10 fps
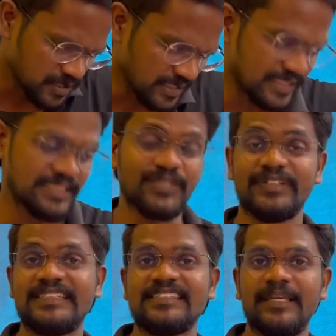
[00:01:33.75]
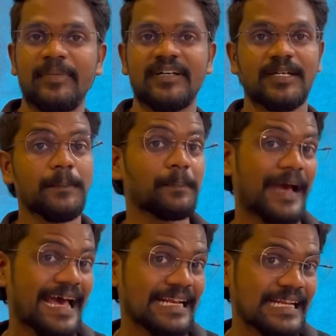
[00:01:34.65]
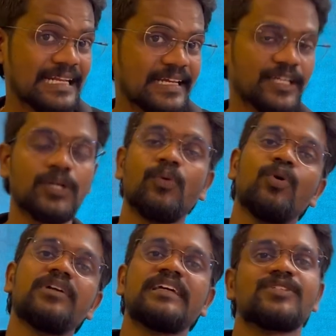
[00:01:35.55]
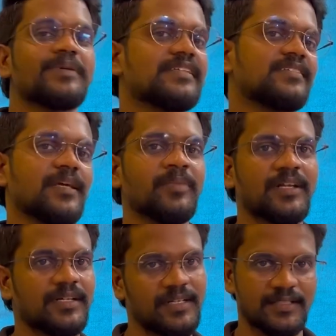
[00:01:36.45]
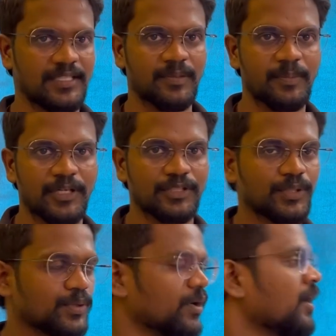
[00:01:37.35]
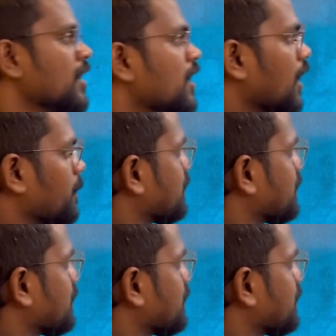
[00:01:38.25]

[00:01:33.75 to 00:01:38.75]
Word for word: கரண்ட் வந்து சேமாக இருக்குது பேரலில் எனக்கு வோல்டேஜ் வந்து சேமாக இருக்குன்றதை நம்ம பார்த்துருக்கோம் அப்போ